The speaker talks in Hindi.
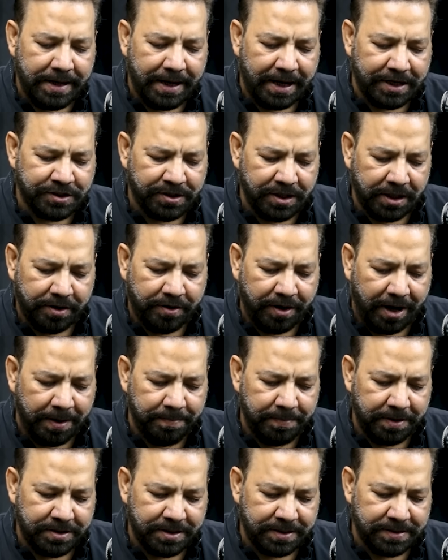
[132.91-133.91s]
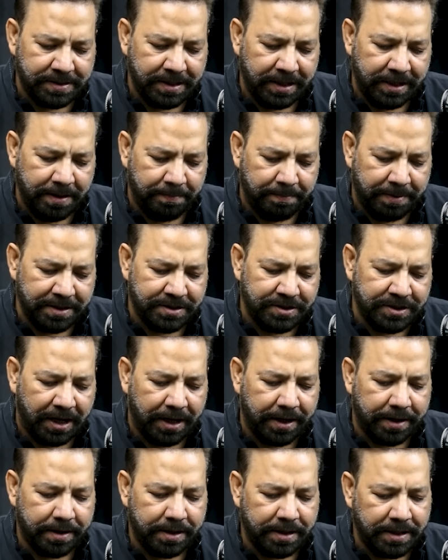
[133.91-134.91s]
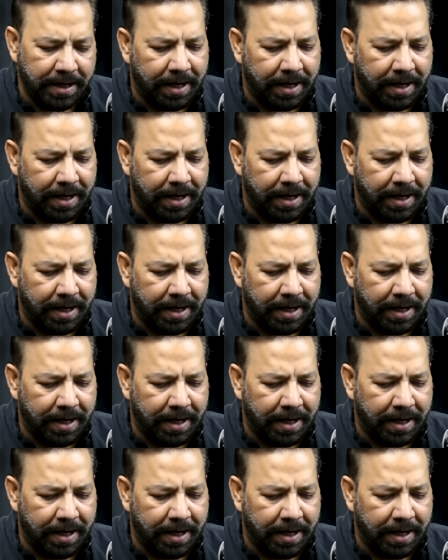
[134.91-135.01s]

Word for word: नेशनल क्राइम एजेंसी नंबर चार